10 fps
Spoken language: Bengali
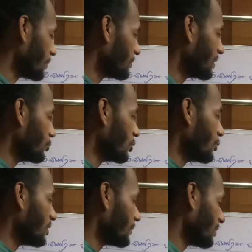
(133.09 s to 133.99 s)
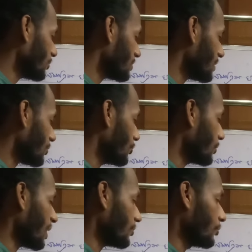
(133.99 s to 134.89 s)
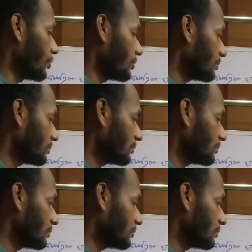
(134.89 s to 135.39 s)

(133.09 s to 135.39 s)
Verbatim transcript: সব থেকে দূরবর্তী প্রান্ত হচ্ছে তার কর্নারগুলো